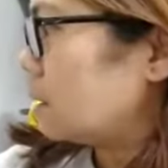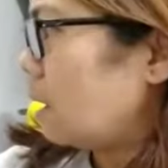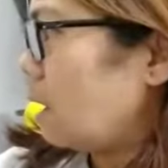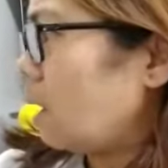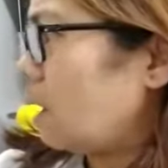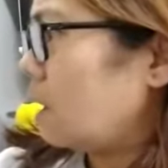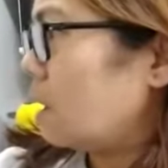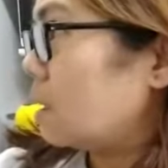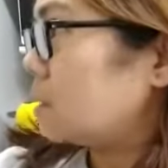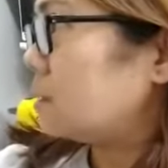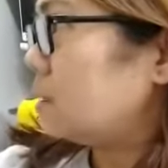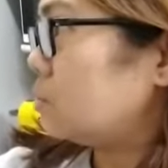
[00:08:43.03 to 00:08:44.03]
Ha,
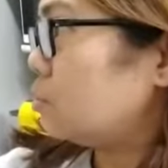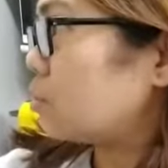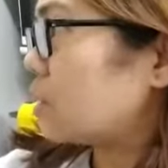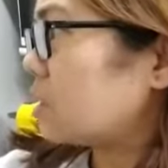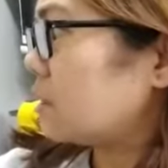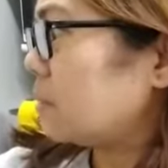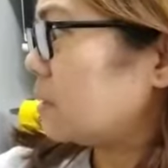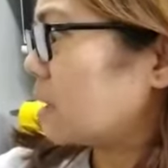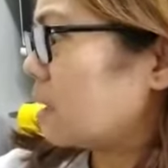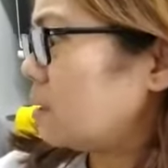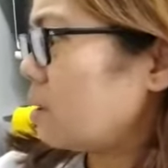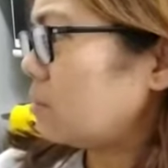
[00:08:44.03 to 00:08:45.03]
deodorant naman
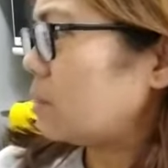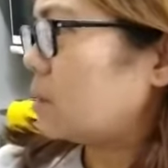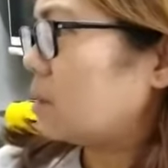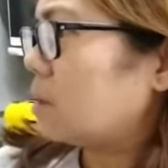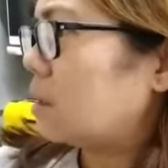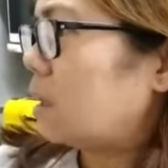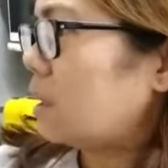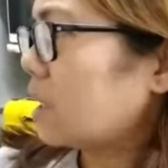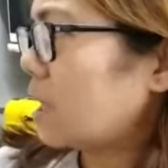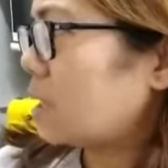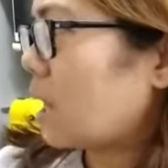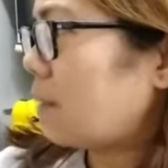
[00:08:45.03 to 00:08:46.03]
ngayon. Ay,
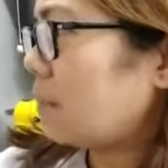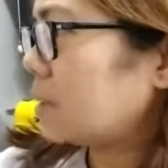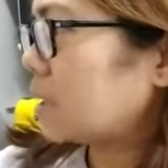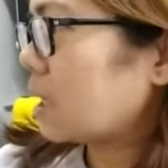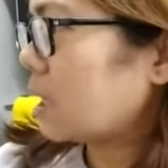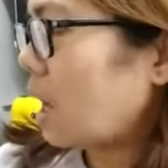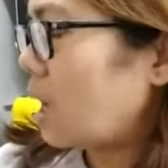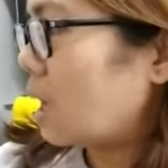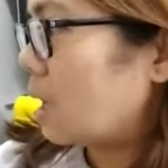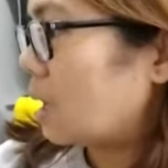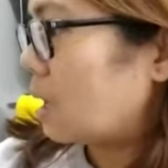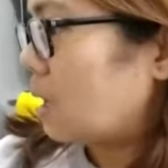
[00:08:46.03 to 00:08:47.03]
kainaman ka na.
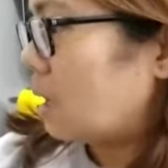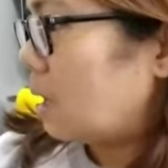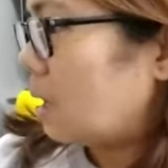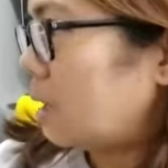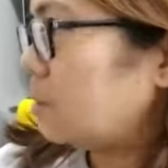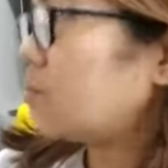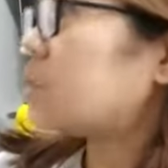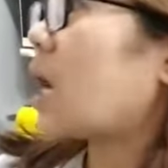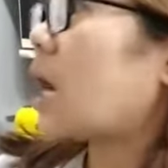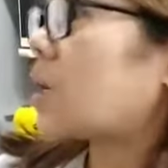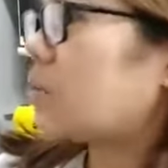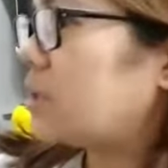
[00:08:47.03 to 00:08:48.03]
Ay, nung
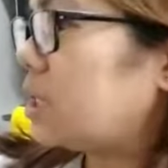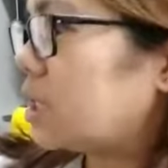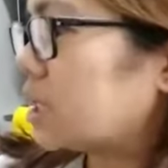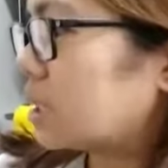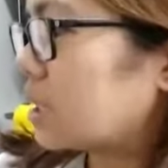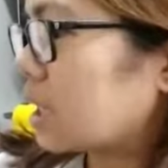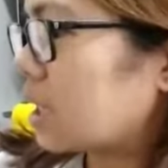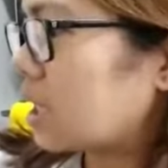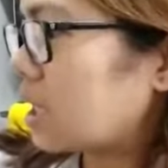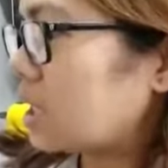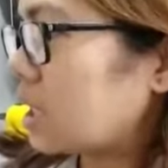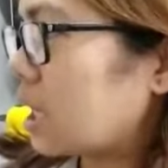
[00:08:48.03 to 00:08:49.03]
isang araw, ay di ka na
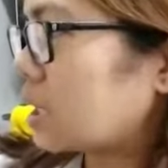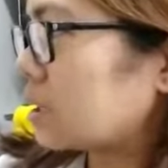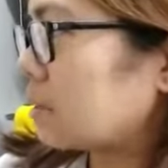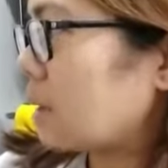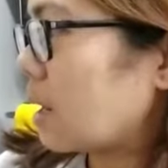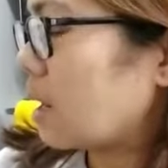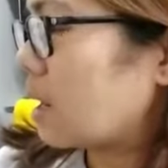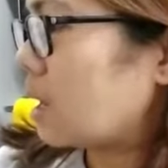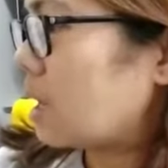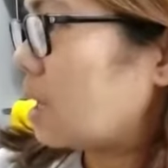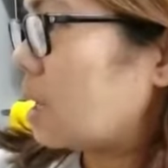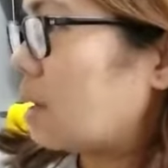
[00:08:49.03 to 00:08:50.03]
nanghingi na lahat ng mga
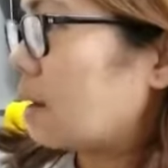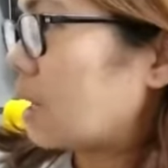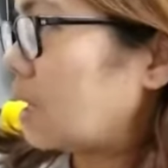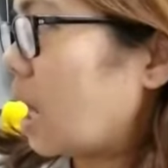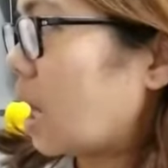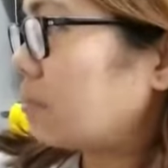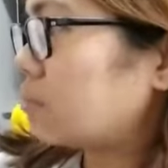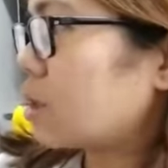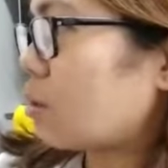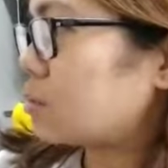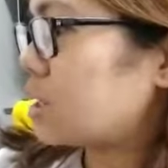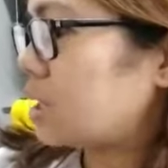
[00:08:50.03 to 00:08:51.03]
kailangan mo
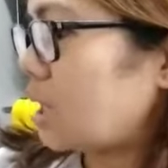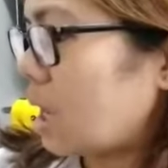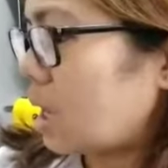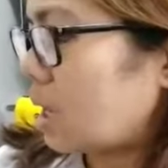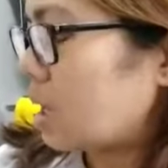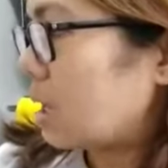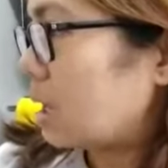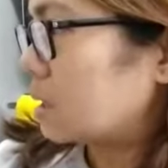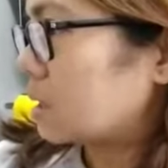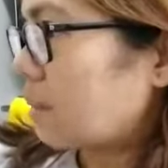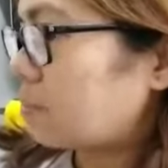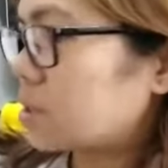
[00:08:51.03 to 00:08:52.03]
sa kusina.
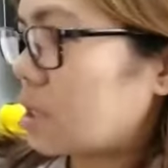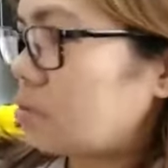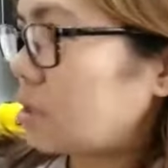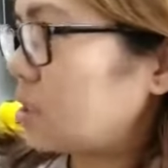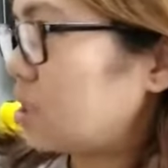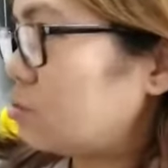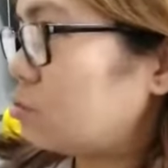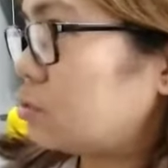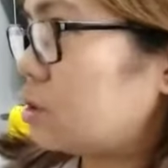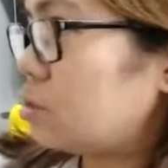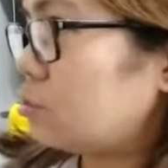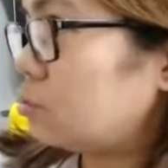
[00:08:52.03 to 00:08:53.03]
Tapos ngayon, ay
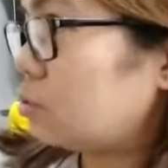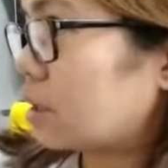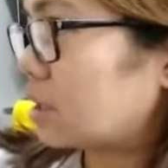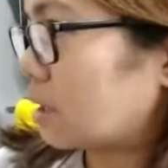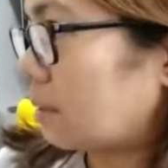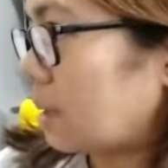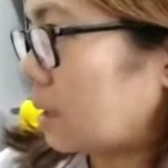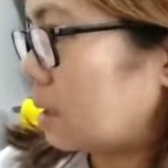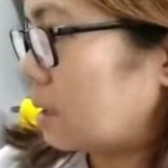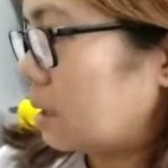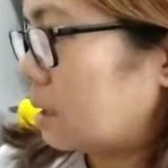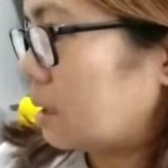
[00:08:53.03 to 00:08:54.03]
deodorant naman.
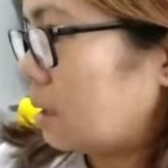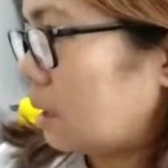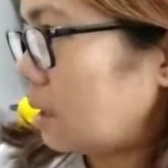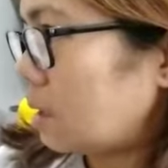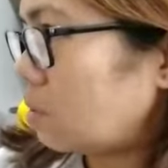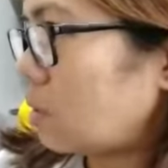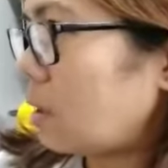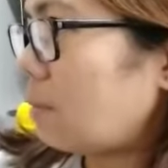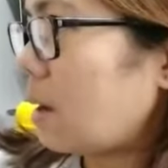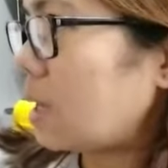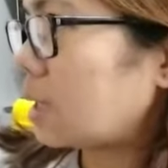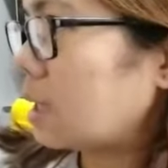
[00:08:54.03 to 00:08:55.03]
Ay, ano ka na,
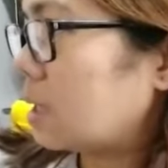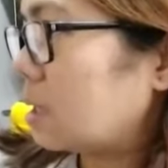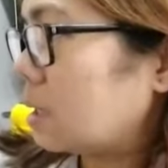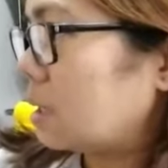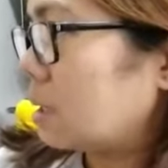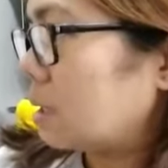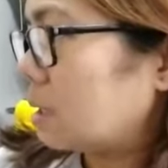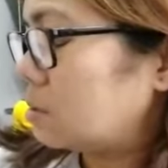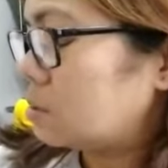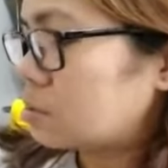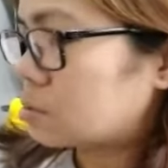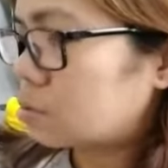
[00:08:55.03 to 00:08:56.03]
Mare?
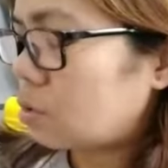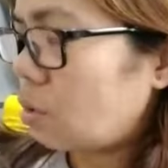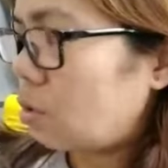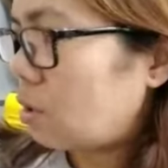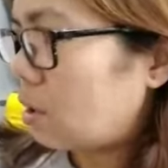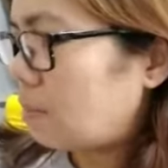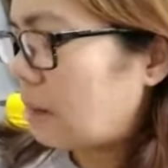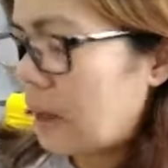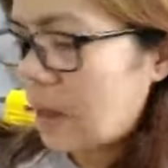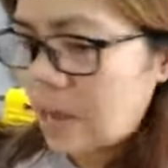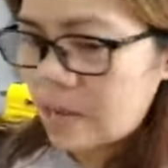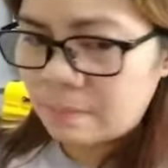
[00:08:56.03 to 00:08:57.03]
Diyos ko,
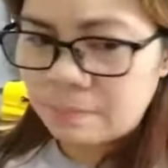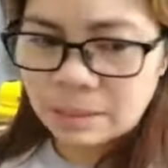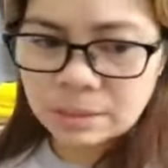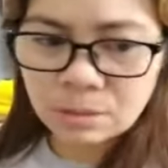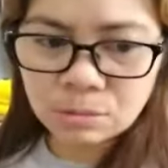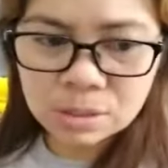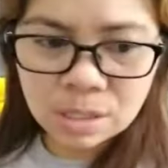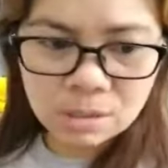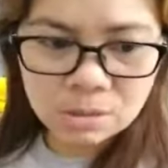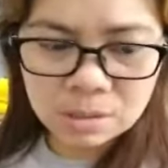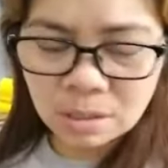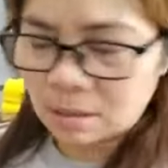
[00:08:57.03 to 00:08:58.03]
ma-high blood ako sa
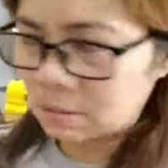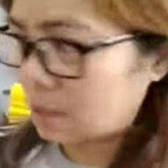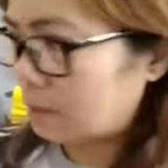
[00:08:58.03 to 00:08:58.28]
iyo ng